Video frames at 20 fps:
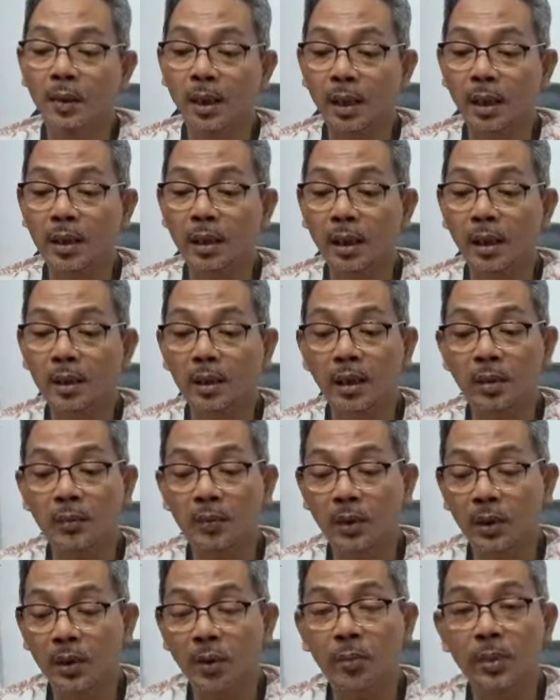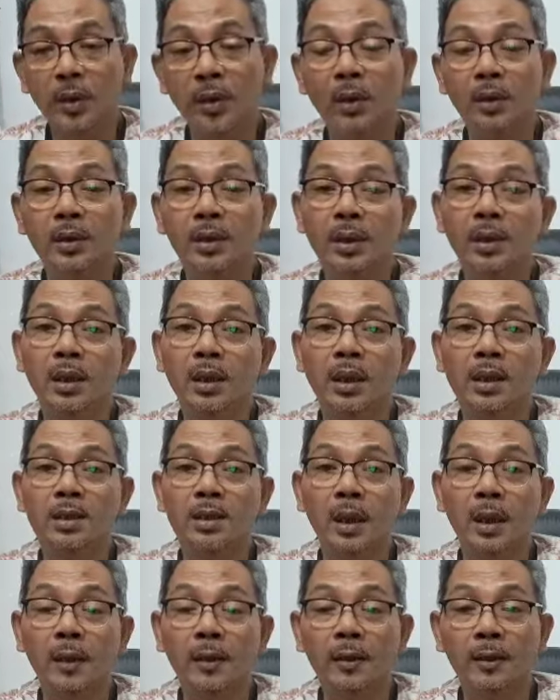mereka dan beliau-beliau yang di
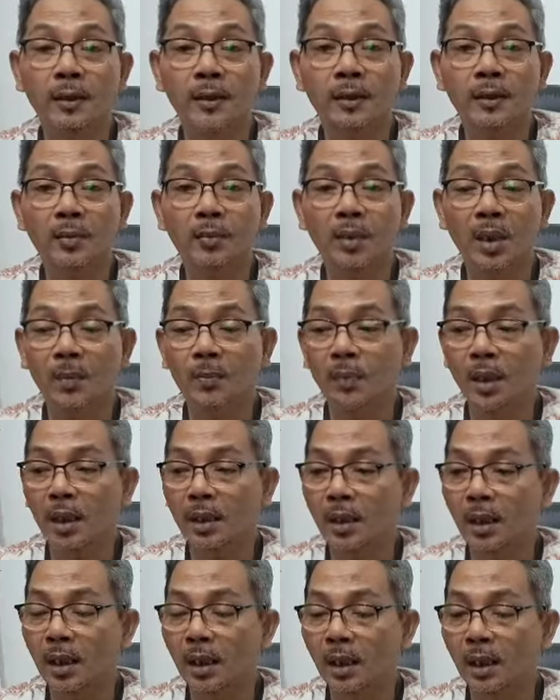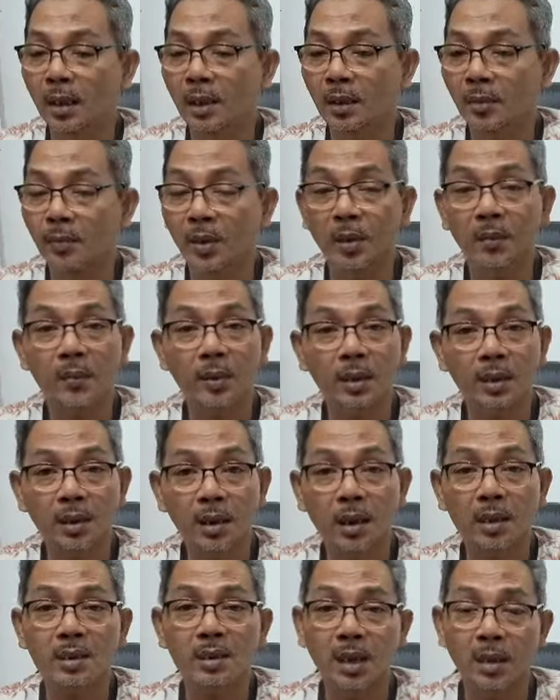gereja ini berpandangan,
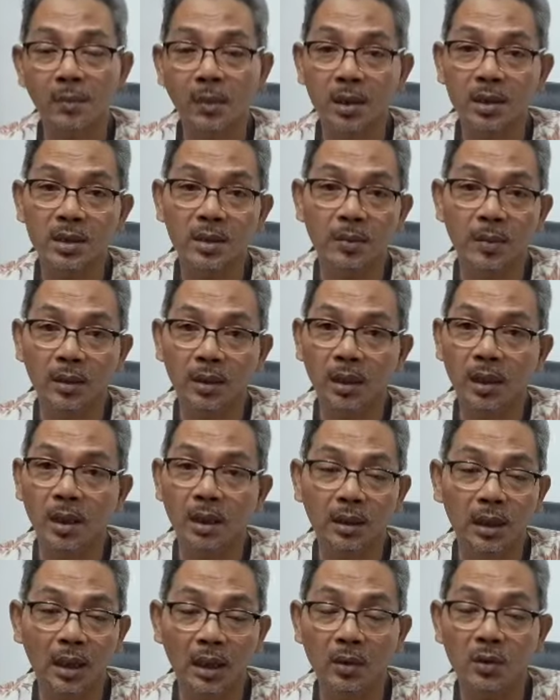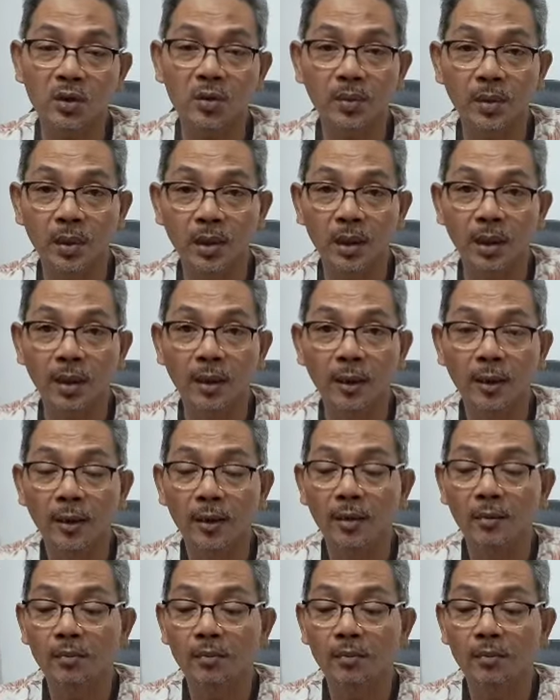berpikiran sama seperti Natalius Pike,